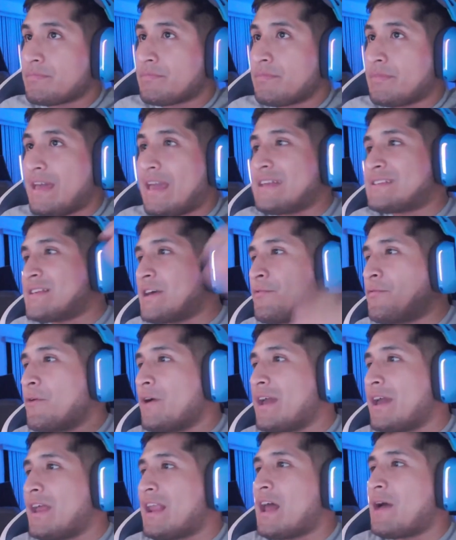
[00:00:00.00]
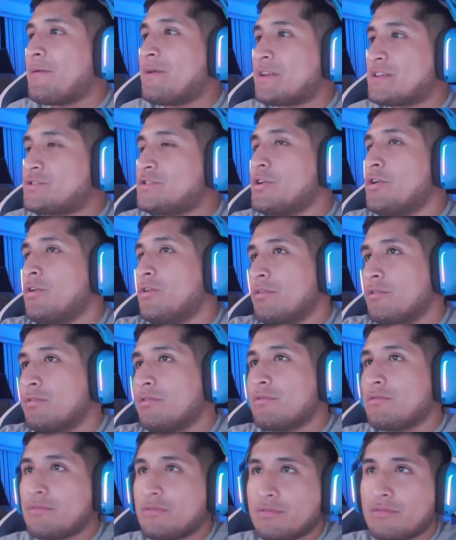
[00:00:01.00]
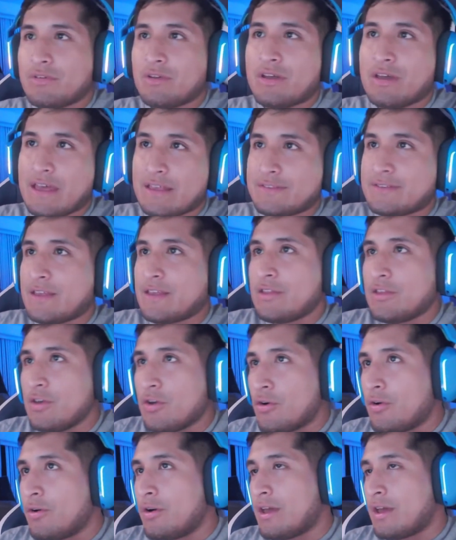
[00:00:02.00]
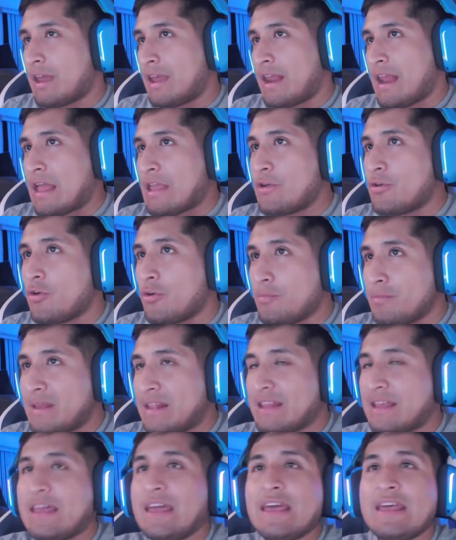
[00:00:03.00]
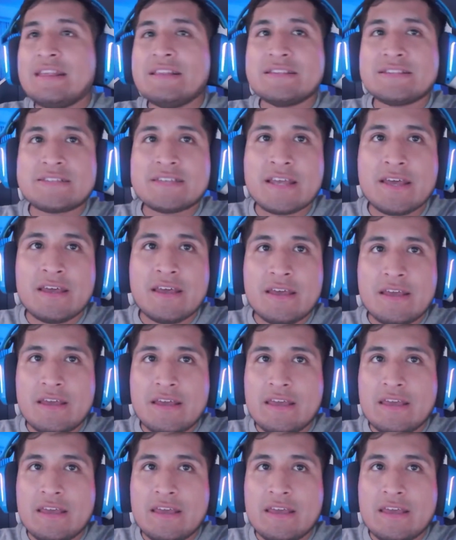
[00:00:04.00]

Esa fue la versión que se dio en el año 2015